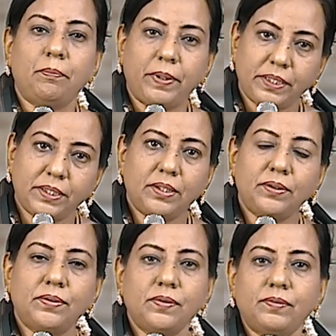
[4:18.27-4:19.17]

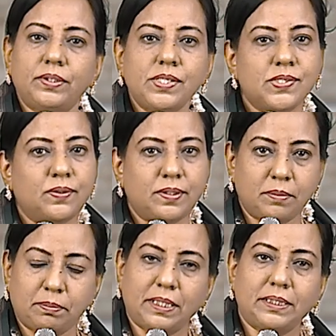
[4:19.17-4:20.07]
பெண்களுக்கும் வந்து சொத்தில்
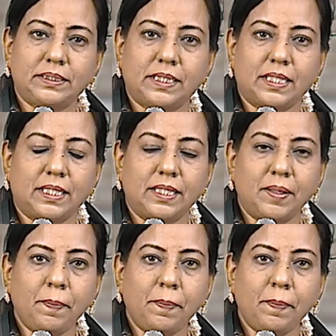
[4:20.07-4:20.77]
பங்கு தர்றாங்க